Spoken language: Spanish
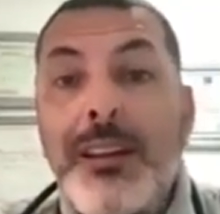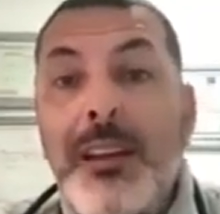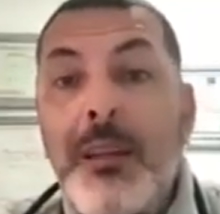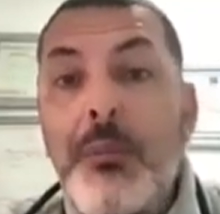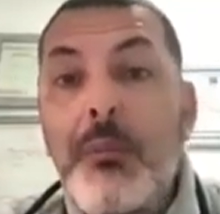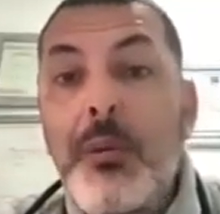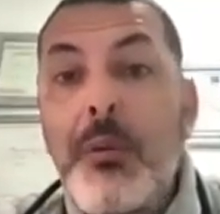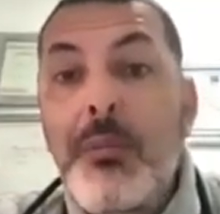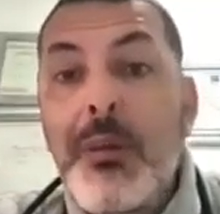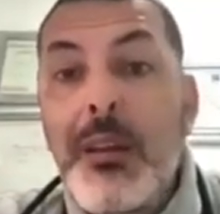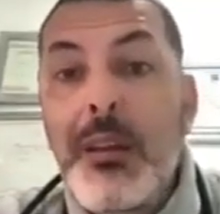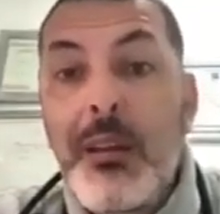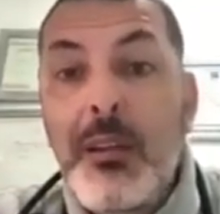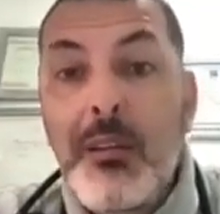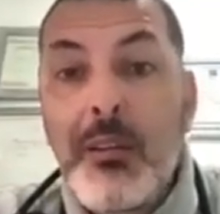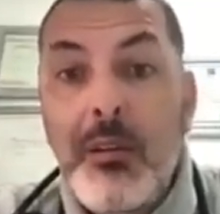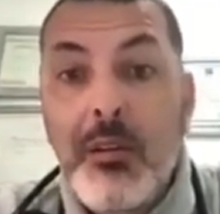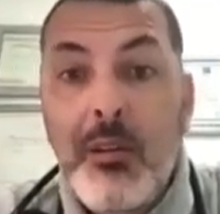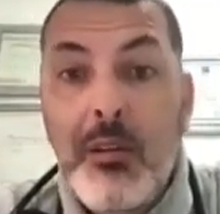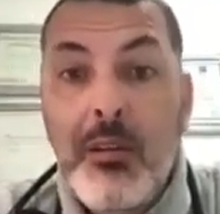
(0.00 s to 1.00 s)
equipo
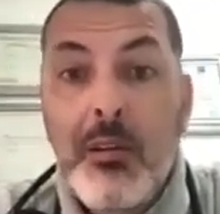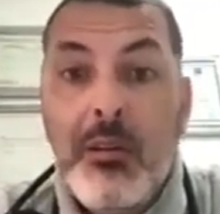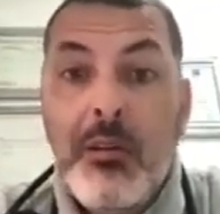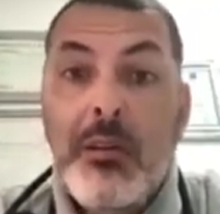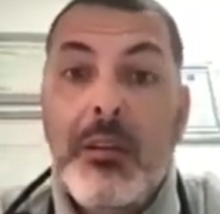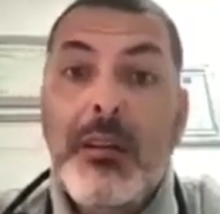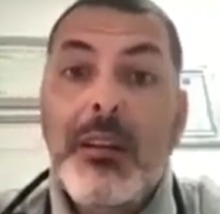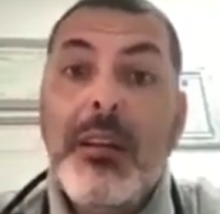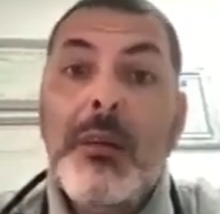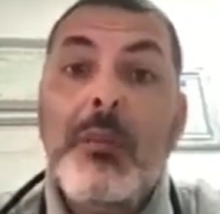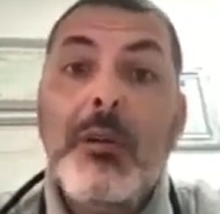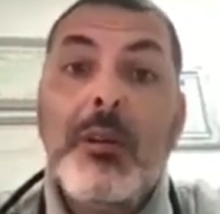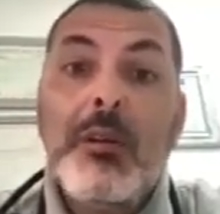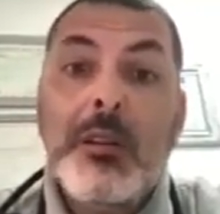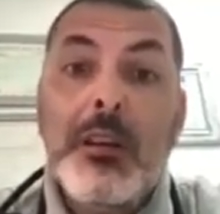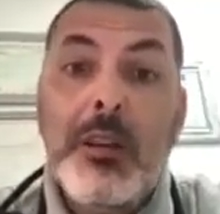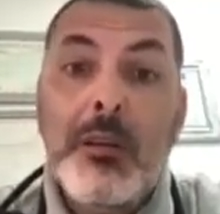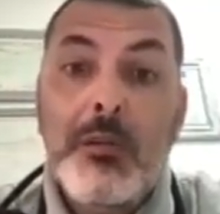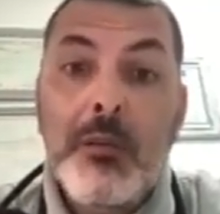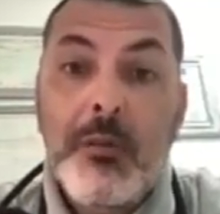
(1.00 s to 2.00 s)
médico
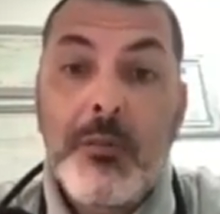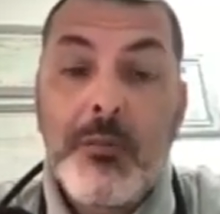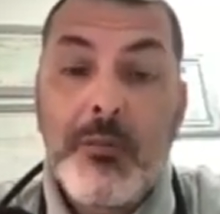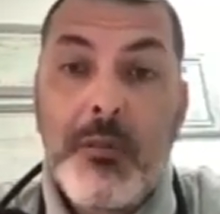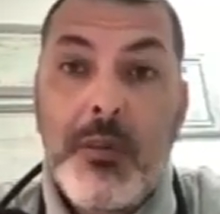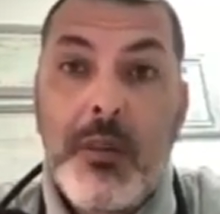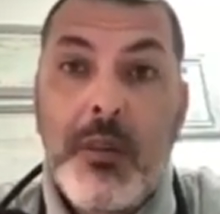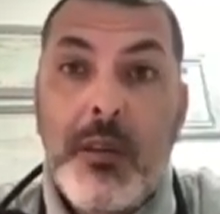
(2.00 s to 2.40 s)
deportivo